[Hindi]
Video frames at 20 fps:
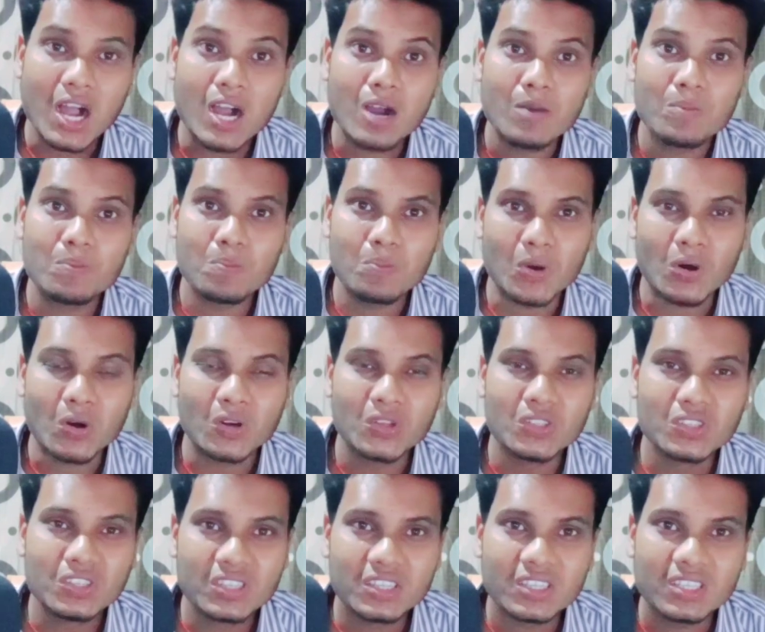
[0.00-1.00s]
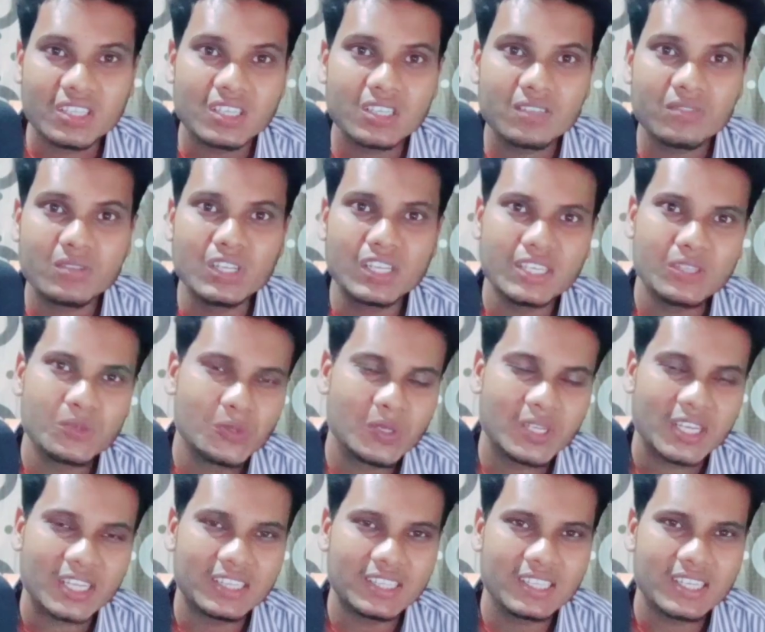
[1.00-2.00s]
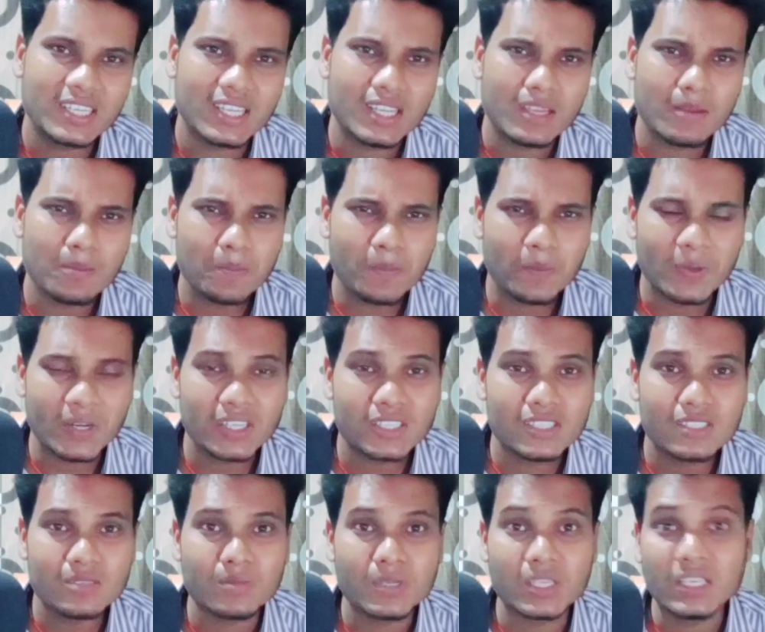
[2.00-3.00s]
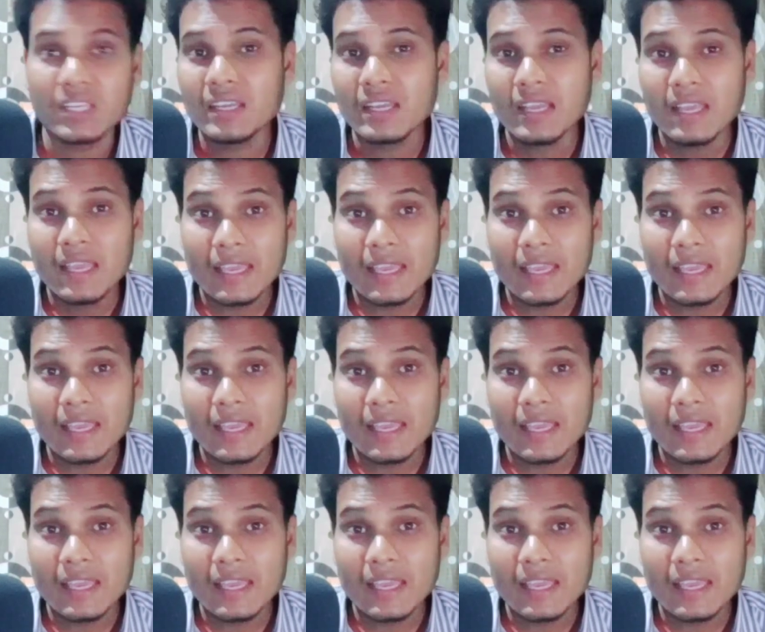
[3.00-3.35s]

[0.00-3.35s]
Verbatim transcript: आप फ़ोन तक भी नहीं उठाते हैं प्लस में